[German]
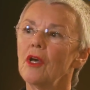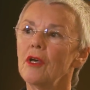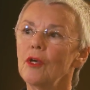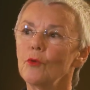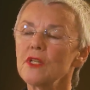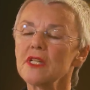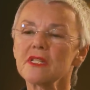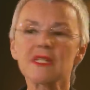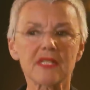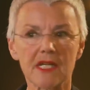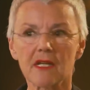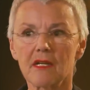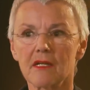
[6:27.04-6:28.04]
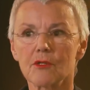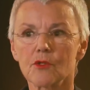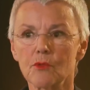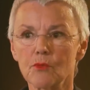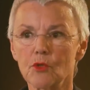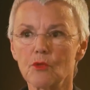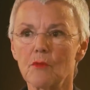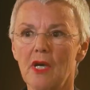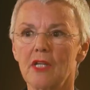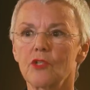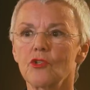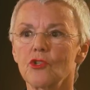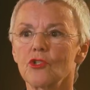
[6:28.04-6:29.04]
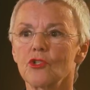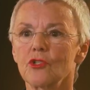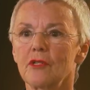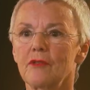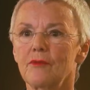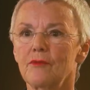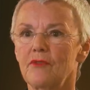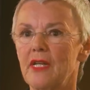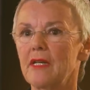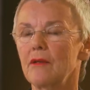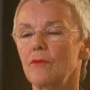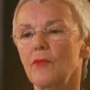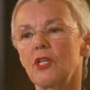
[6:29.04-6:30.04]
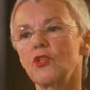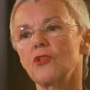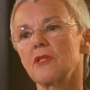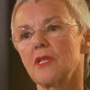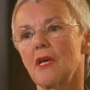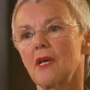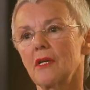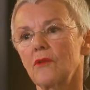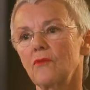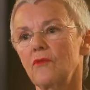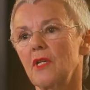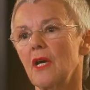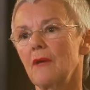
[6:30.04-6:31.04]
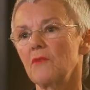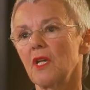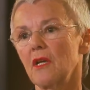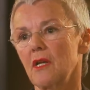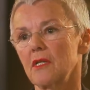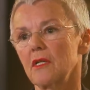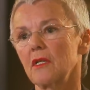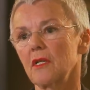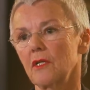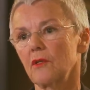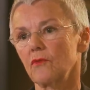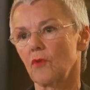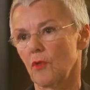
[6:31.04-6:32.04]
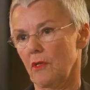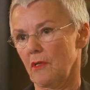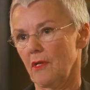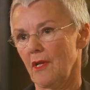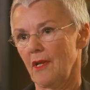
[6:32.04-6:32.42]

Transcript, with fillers: Äh, und es ist sehr symptomatisch, wenn Menschen sagen, wir haben den Kalten Krieg gewonnen.